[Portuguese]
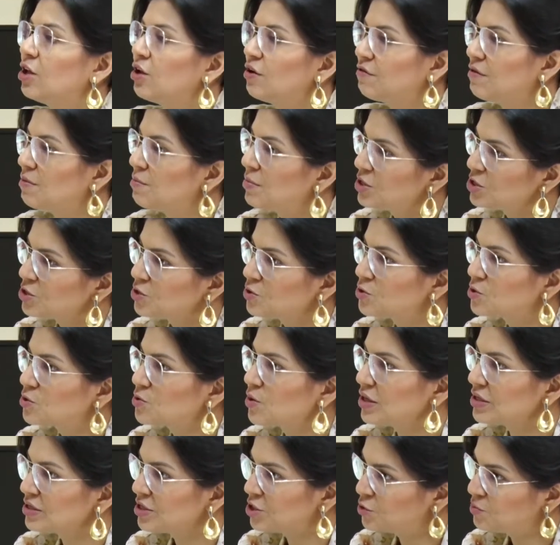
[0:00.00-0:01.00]
novamente nos
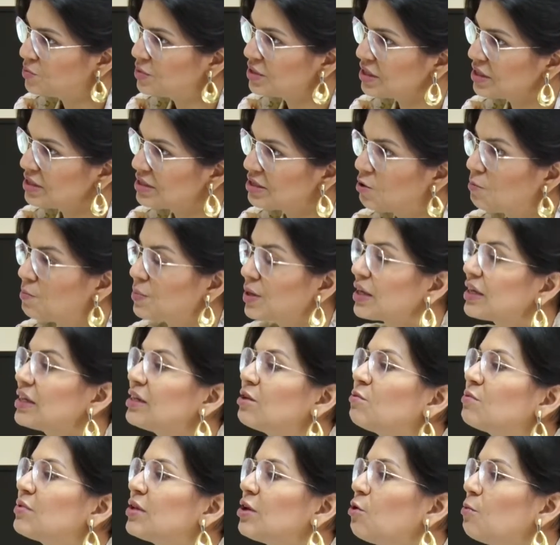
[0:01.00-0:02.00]
quadros da administração para que
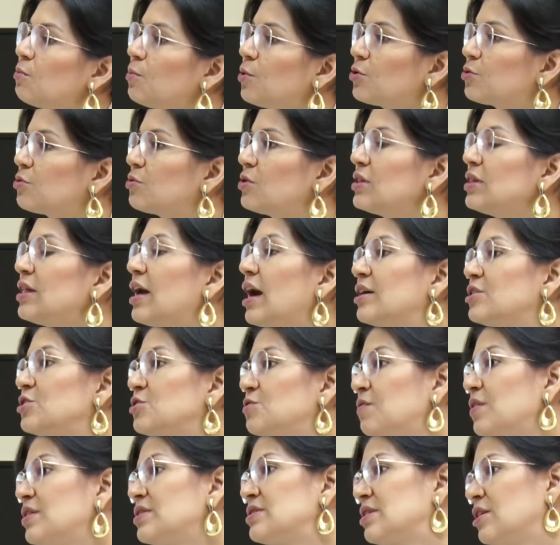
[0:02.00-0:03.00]
não tenha oportunidade
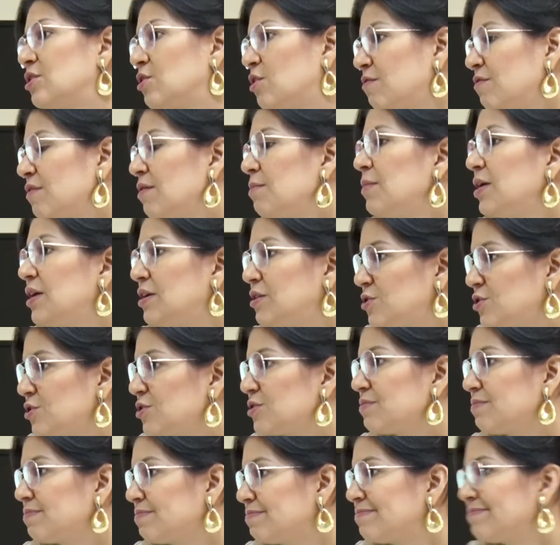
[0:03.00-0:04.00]
de fazer novamente.